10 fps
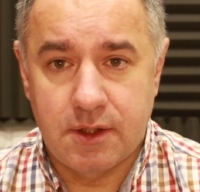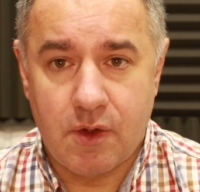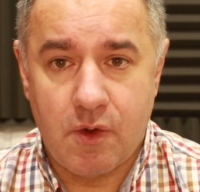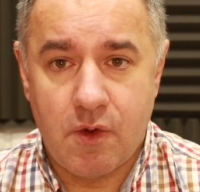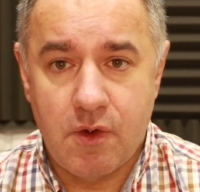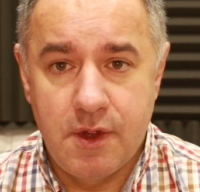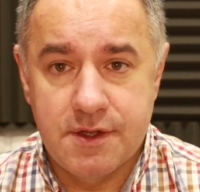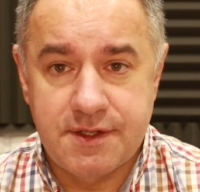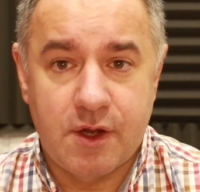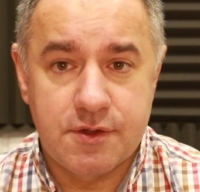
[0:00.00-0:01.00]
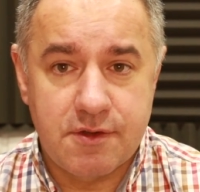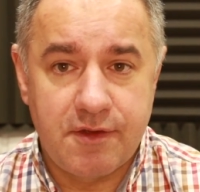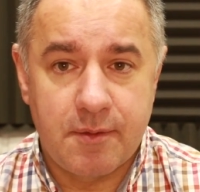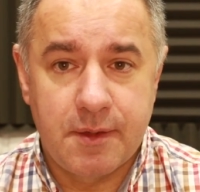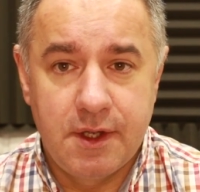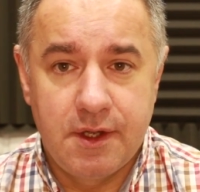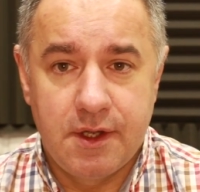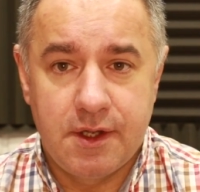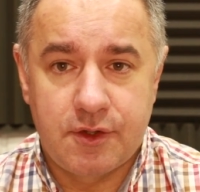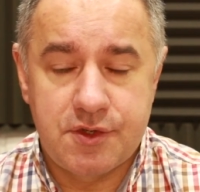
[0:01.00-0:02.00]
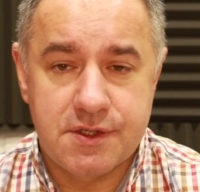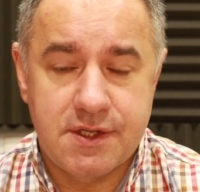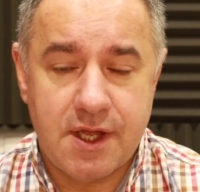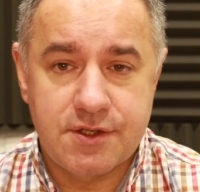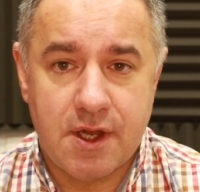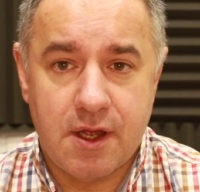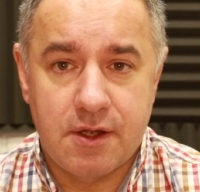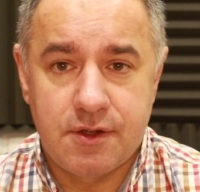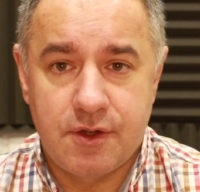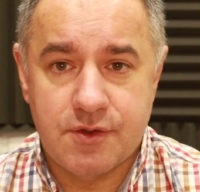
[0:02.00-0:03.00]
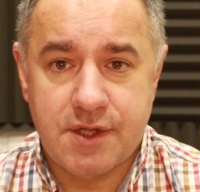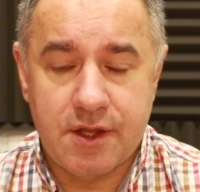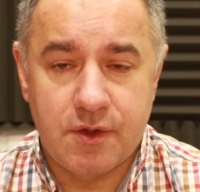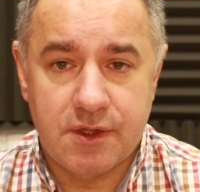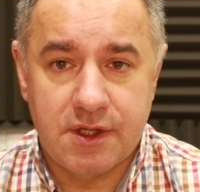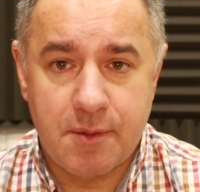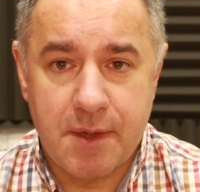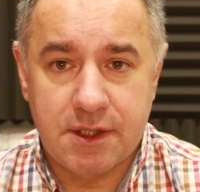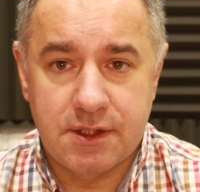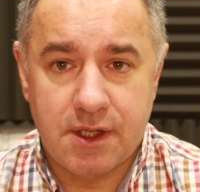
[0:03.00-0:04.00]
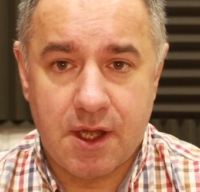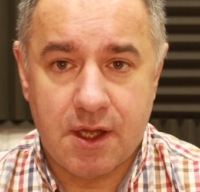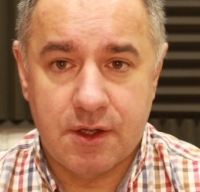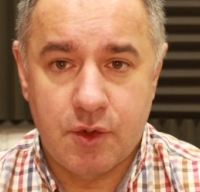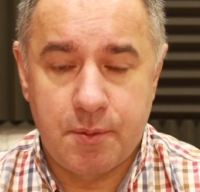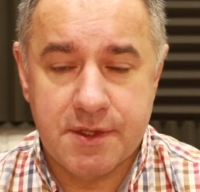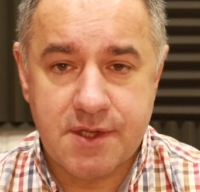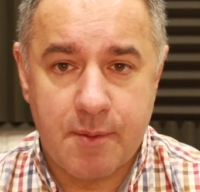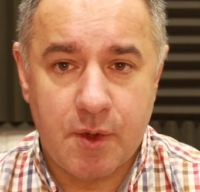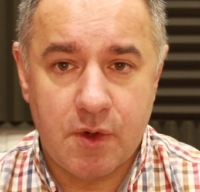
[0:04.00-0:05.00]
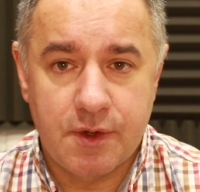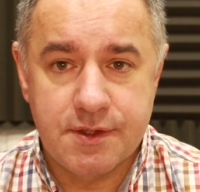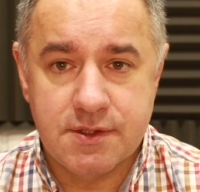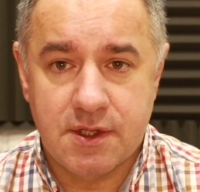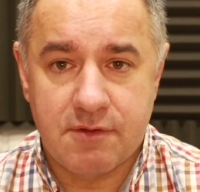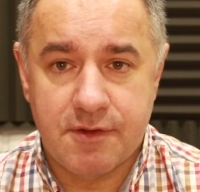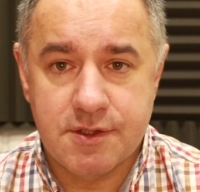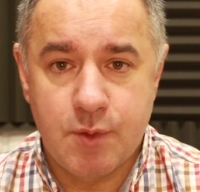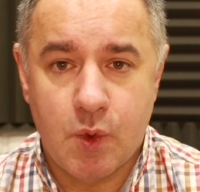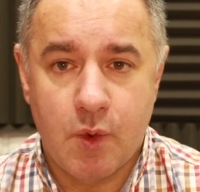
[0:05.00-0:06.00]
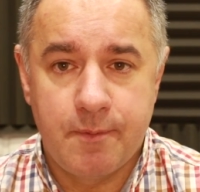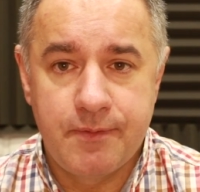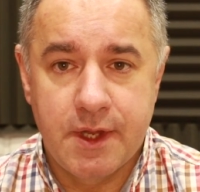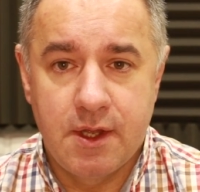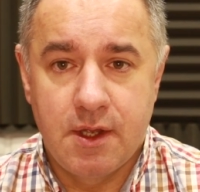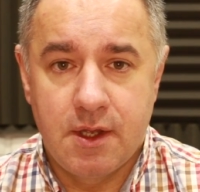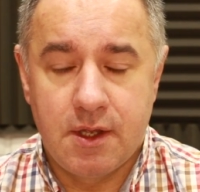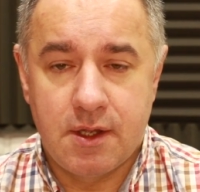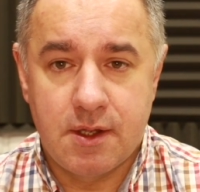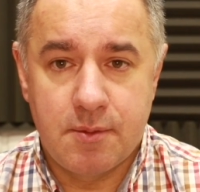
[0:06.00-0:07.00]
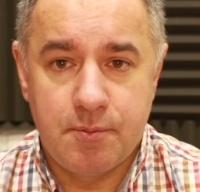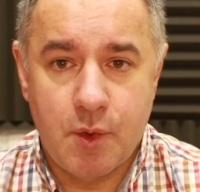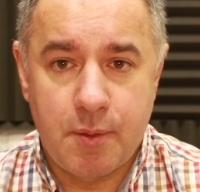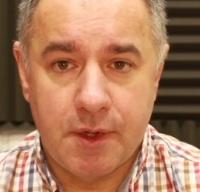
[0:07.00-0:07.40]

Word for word: To z tego co wiem, to się zdarza. Ostatnio ten temat na grupie skamologist na Facebooku był